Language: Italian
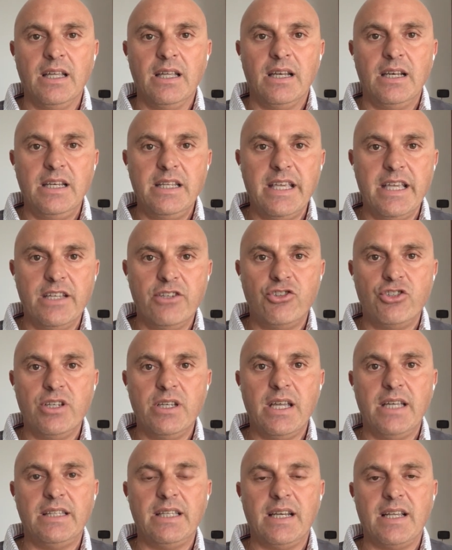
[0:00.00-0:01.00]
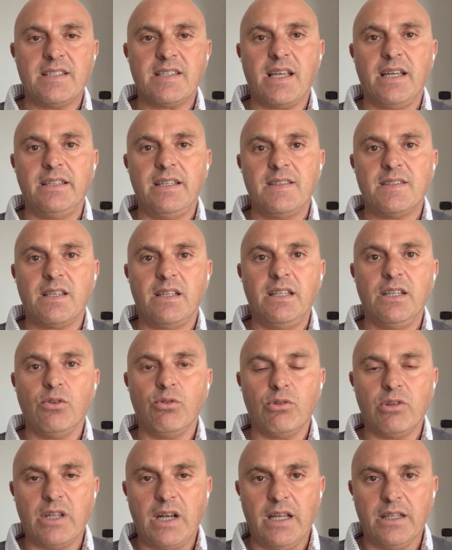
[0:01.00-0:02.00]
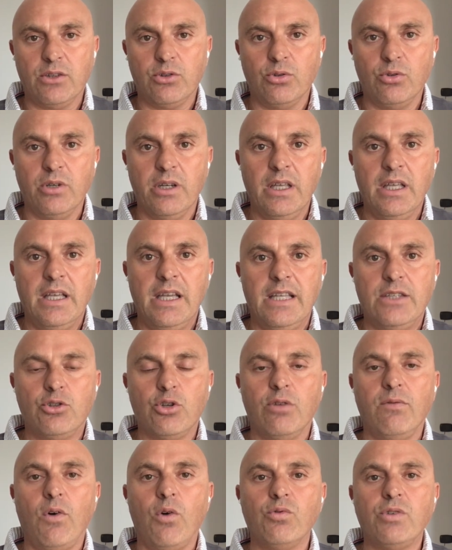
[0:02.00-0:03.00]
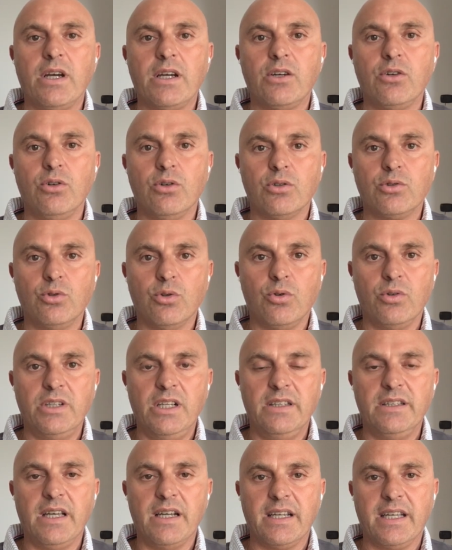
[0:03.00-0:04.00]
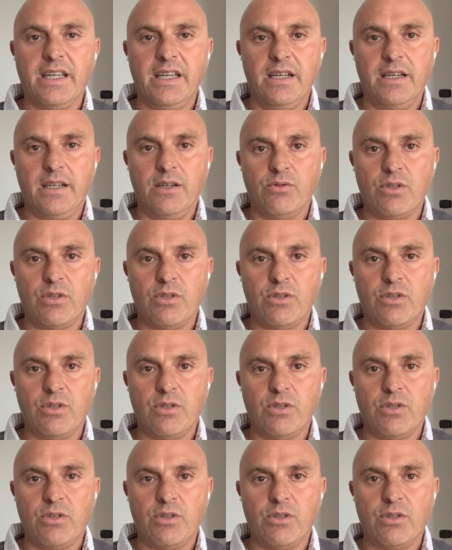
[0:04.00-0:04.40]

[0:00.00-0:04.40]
Liegi ed era a scadenza di contratto e trovò un accordo con il Dunkerque,